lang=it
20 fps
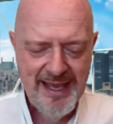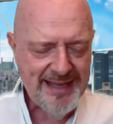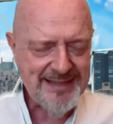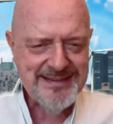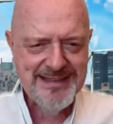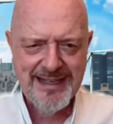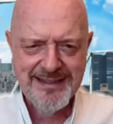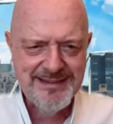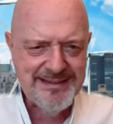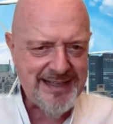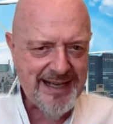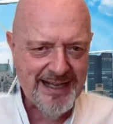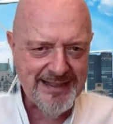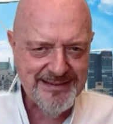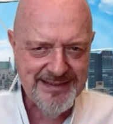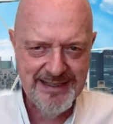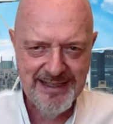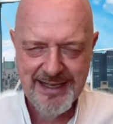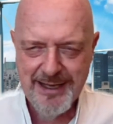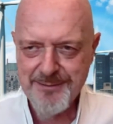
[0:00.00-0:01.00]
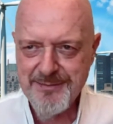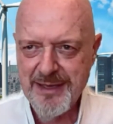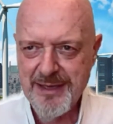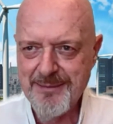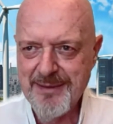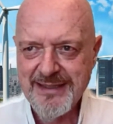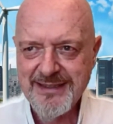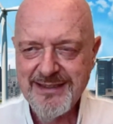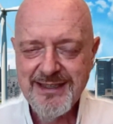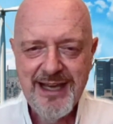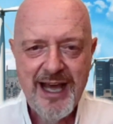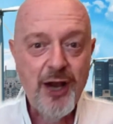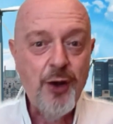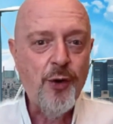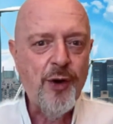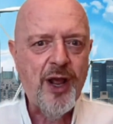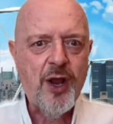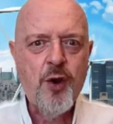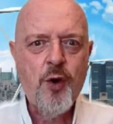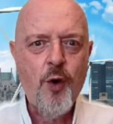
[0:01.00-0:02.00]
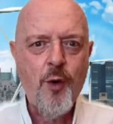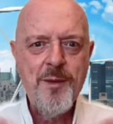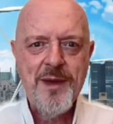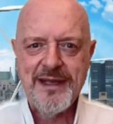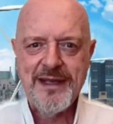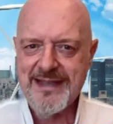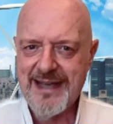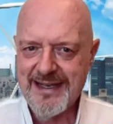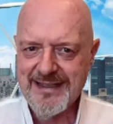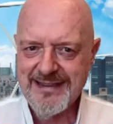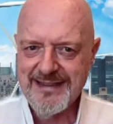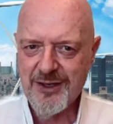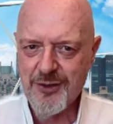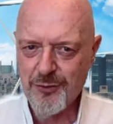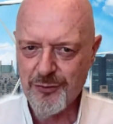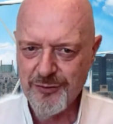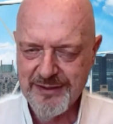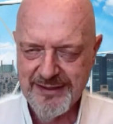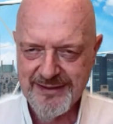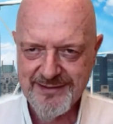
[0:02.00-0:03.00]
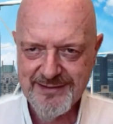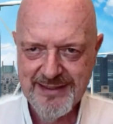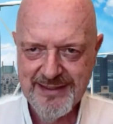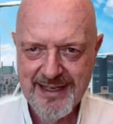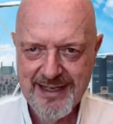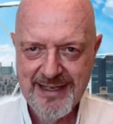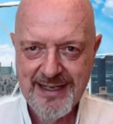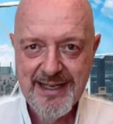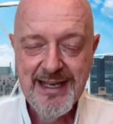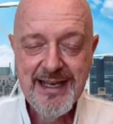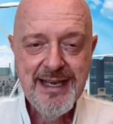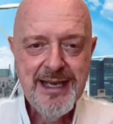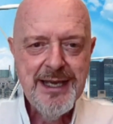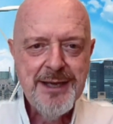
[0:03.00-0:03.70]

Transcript: E tanti altri cambiamenti. Allora, come andarli a condensare?